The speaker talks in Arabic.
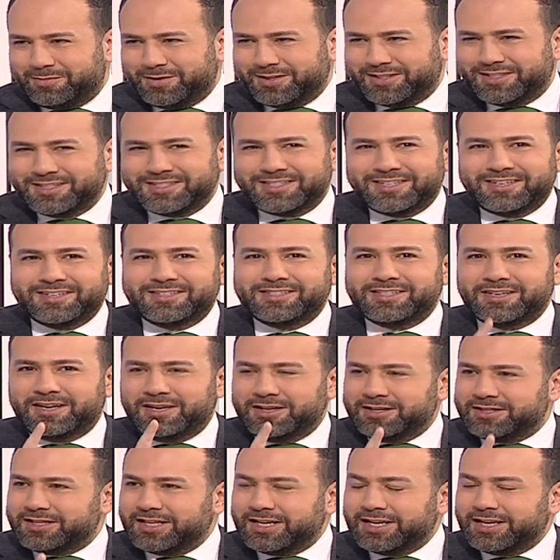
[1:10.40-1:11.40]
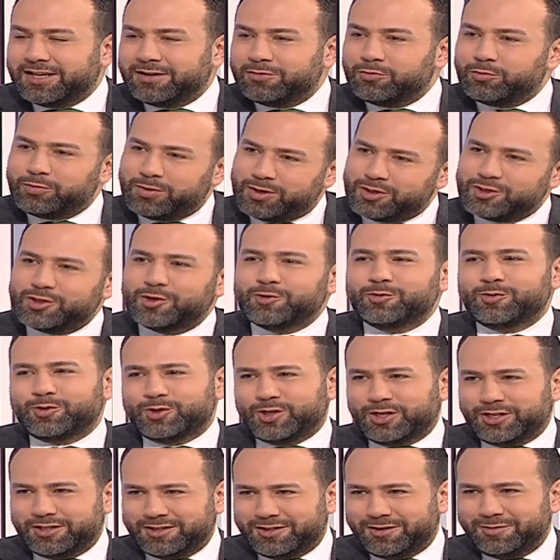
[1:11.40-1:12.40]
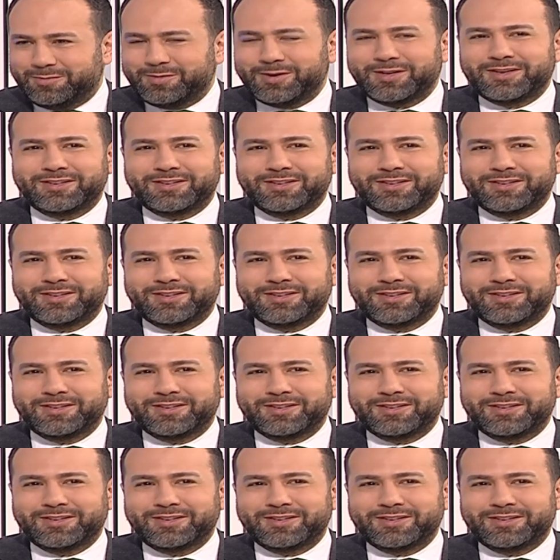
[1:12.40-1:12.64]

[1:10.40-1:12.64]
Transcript: بعتذر كثير رح نطلع المباشر ونرجع نتابع